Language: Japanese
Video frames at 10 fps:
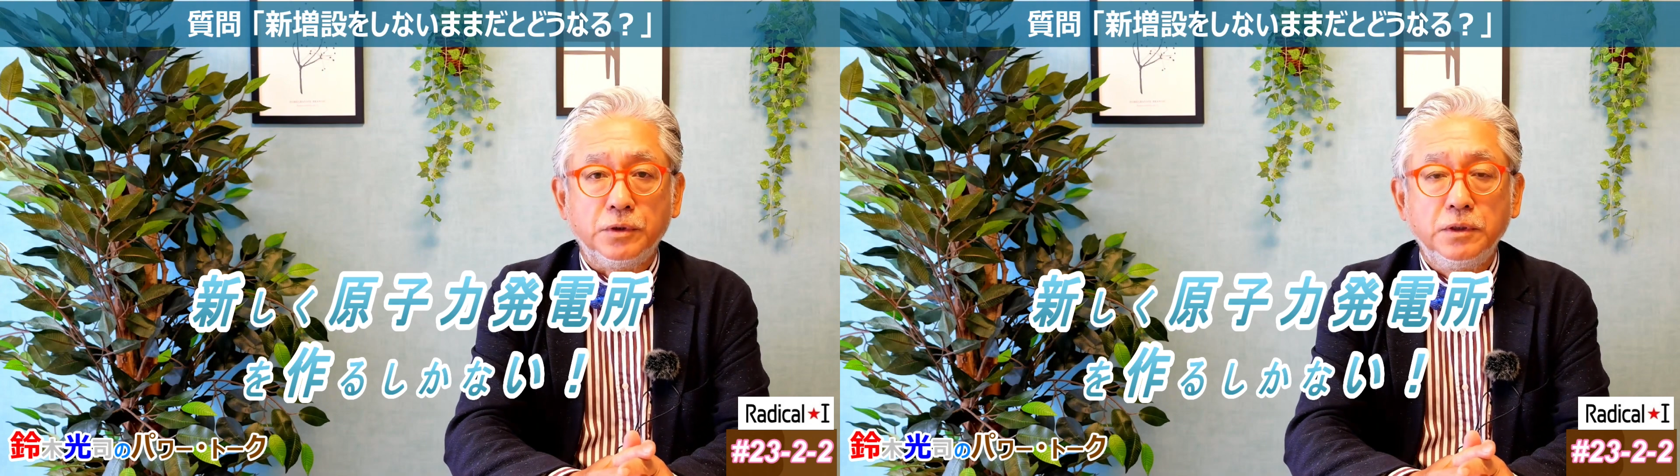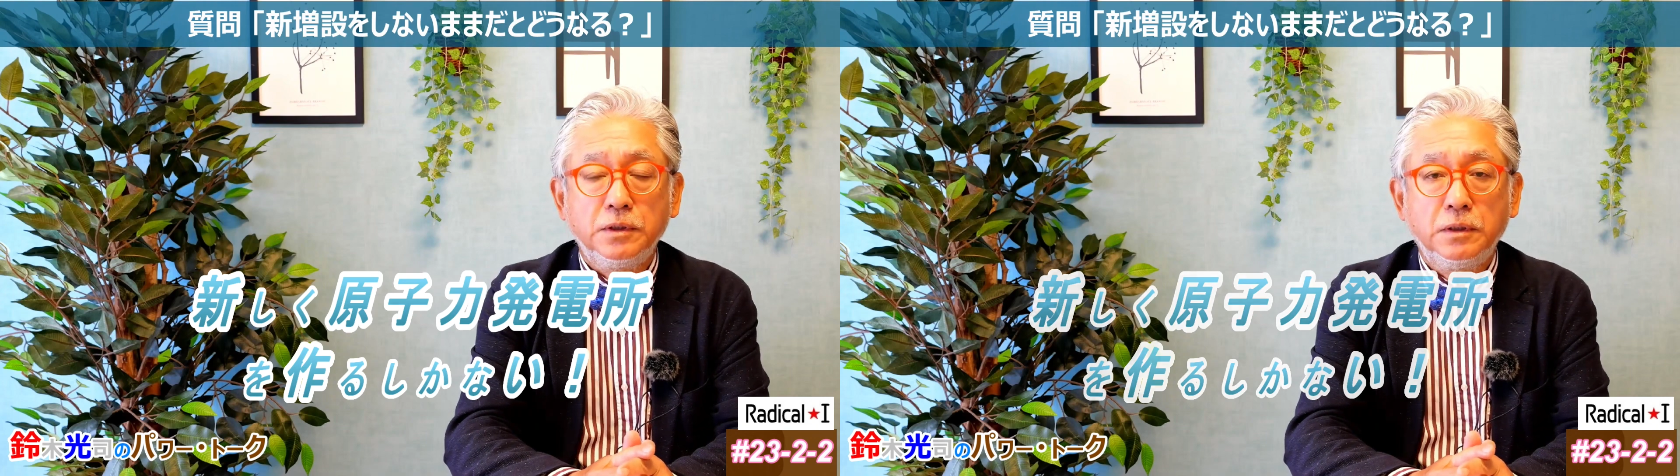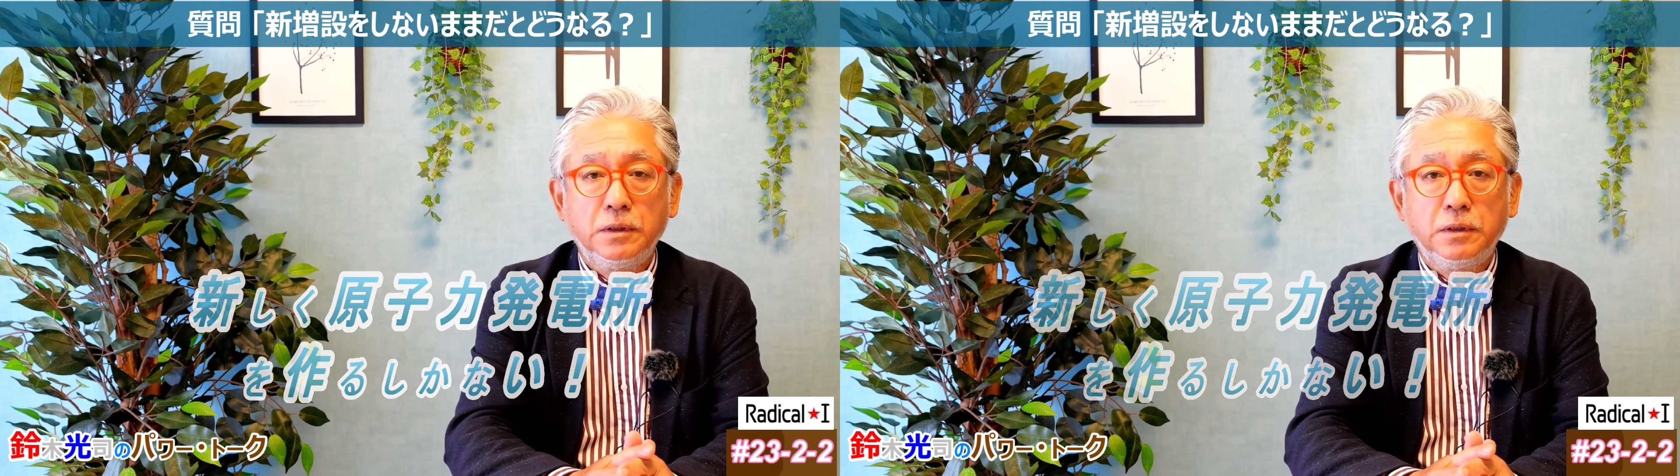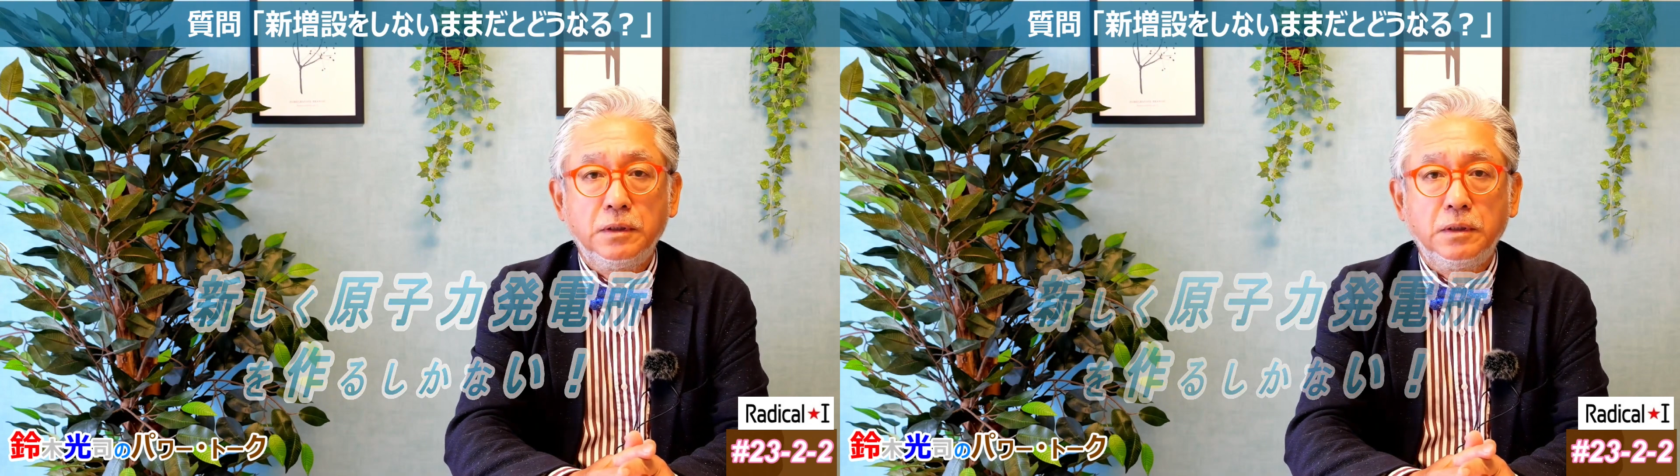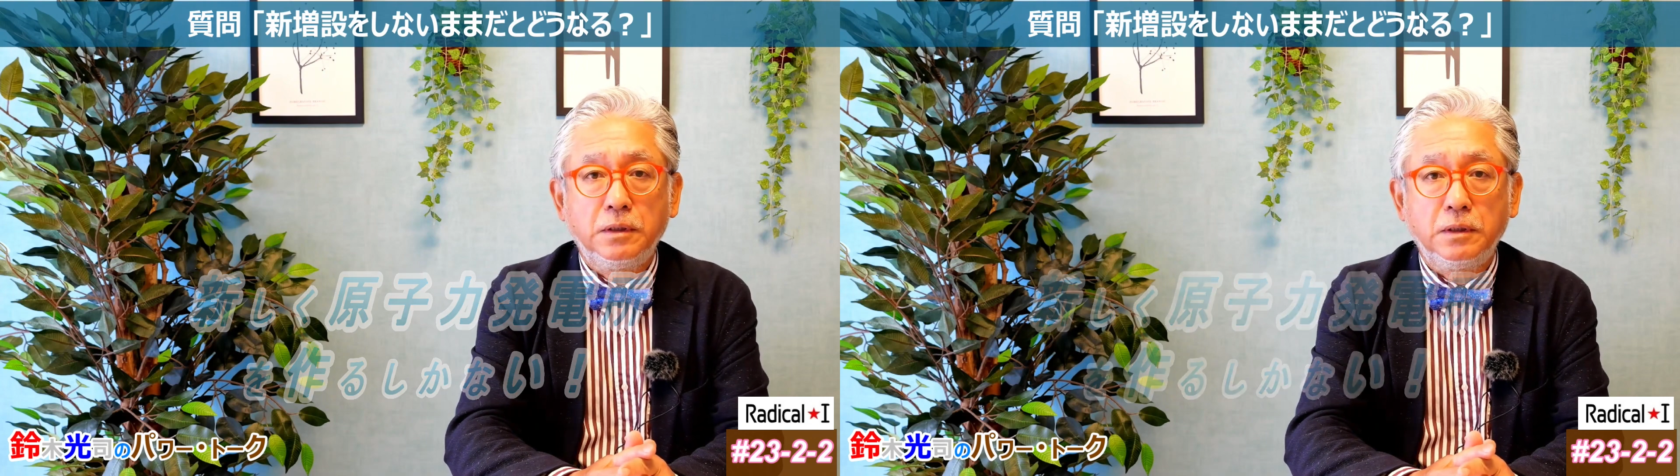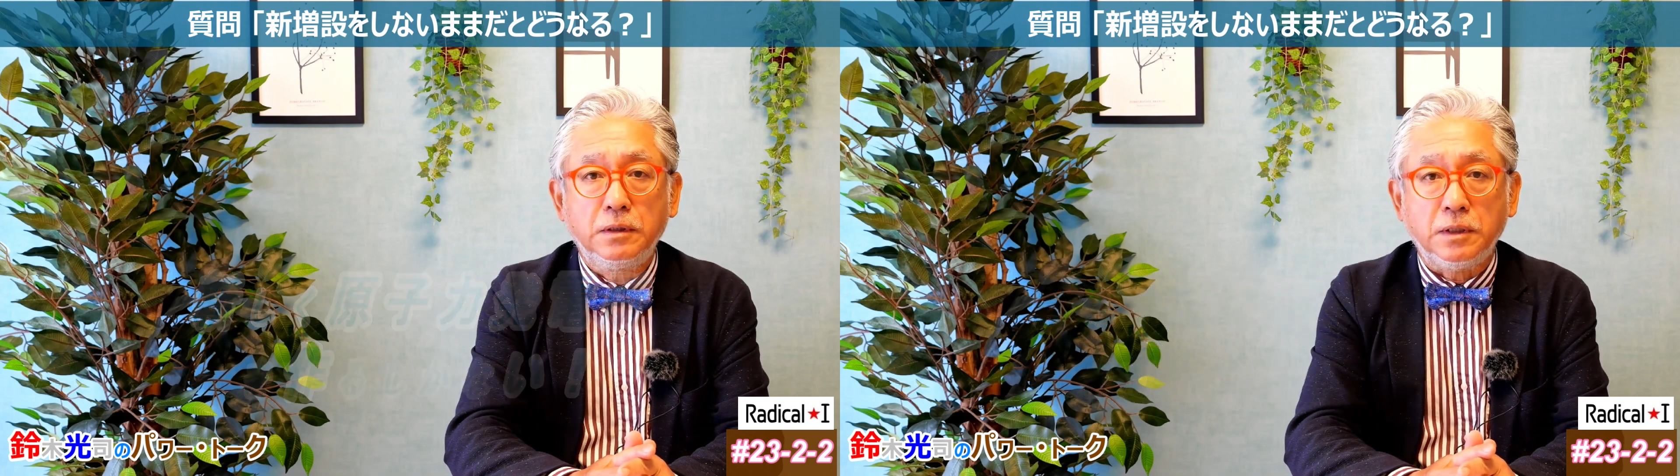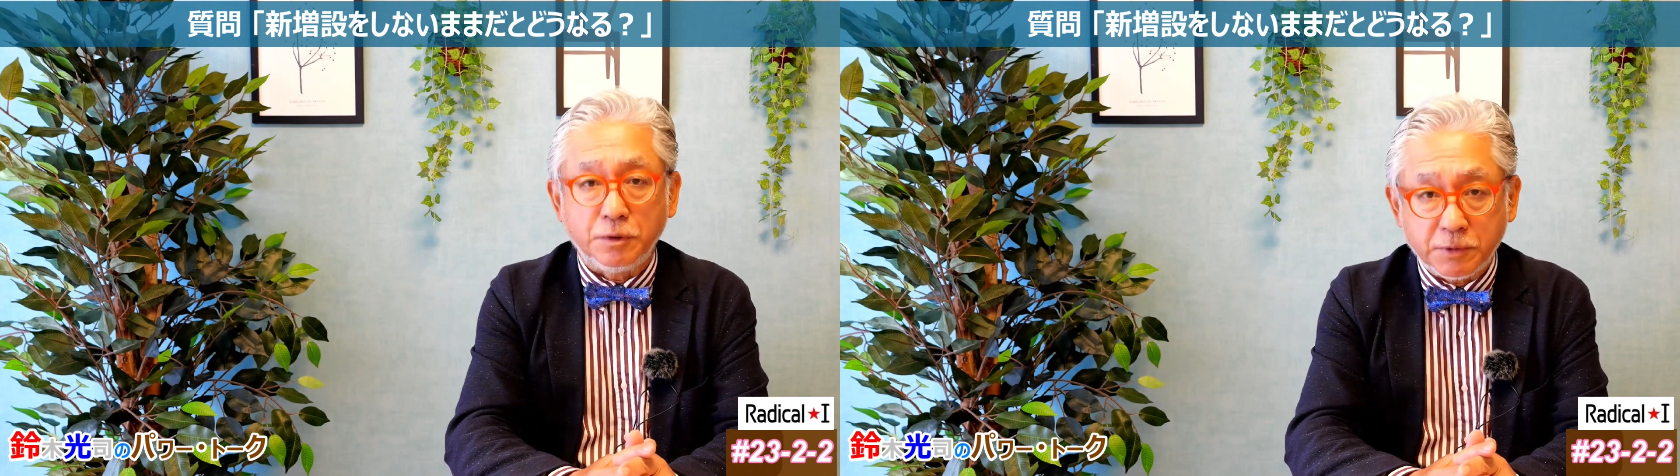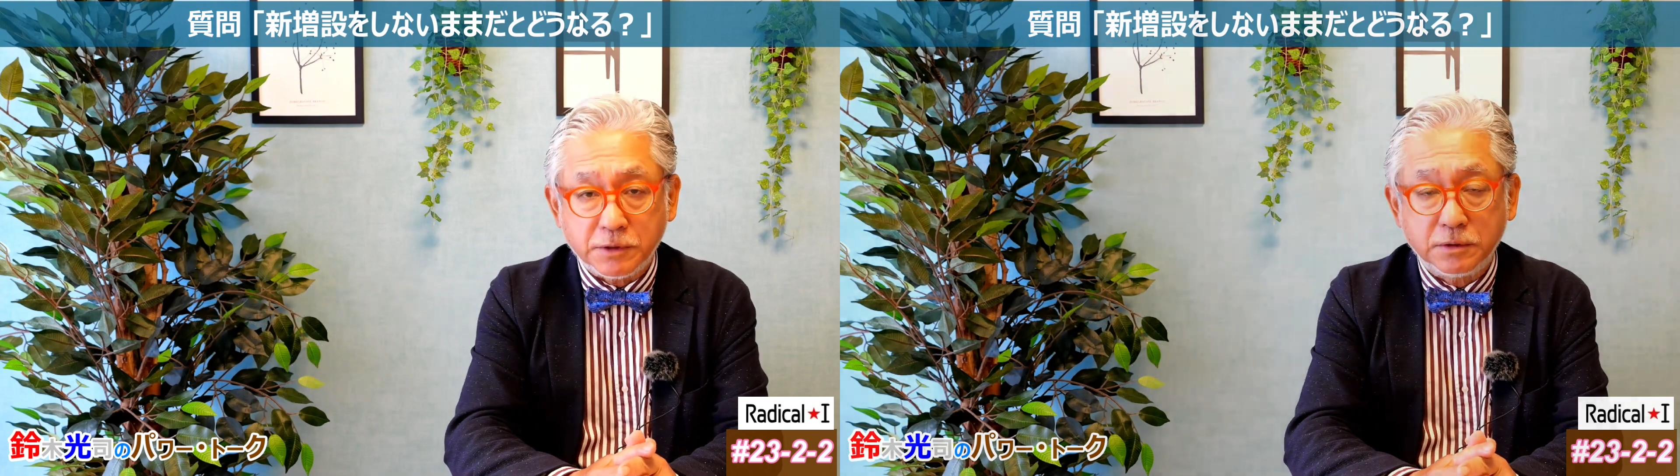にな
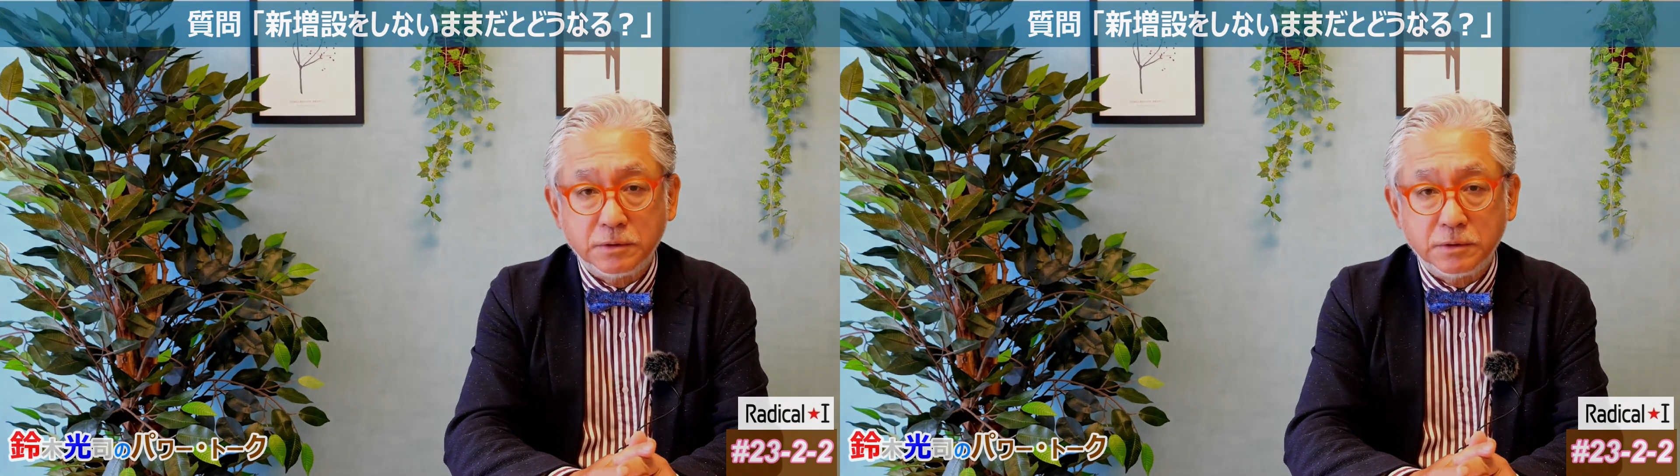ります。